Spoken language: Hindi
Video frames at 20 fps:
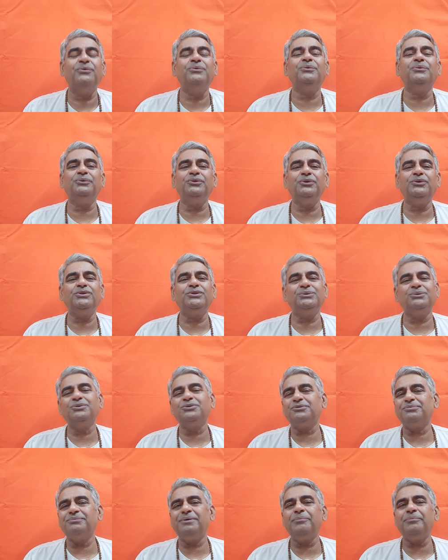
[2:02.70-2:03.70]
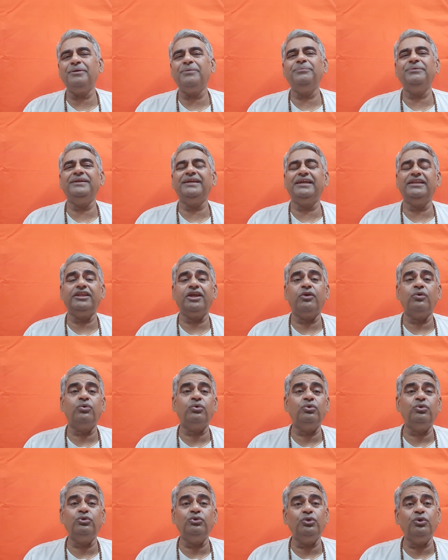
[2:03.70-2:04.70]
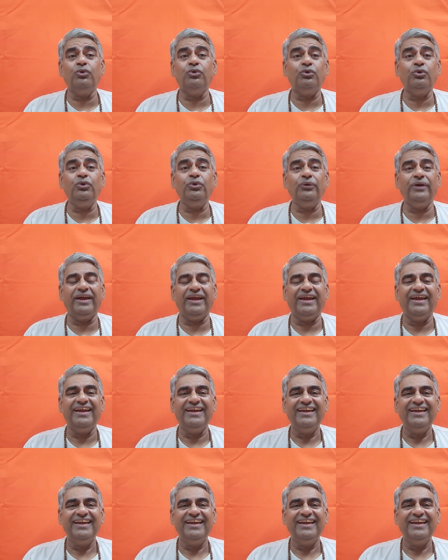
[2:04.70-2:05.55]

गुरु तो सूक्ष्म में भी रहते हैं गुरु तो गुरु है